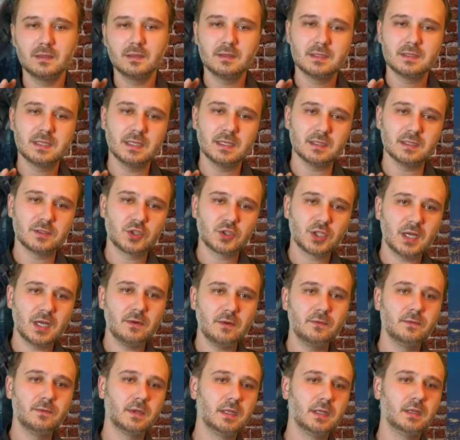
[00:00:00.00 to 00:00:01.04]
sie es
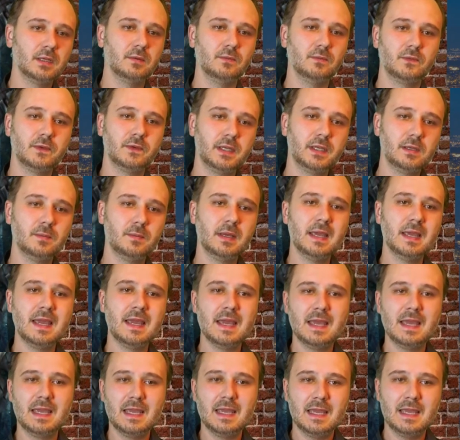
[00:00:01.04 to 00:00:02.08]
schaffen, in dem Film
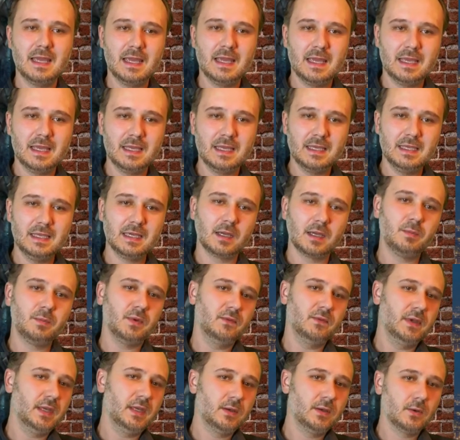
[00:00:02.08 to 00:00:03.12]
ihre
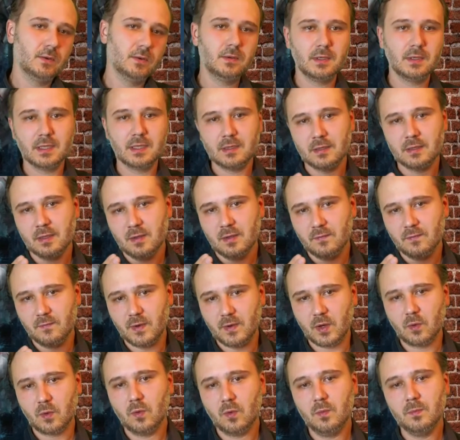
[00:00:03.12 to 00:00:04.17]
Beweggründe,
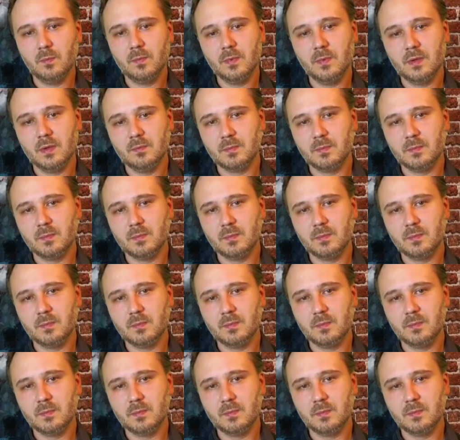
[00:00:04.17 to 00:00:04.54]
warum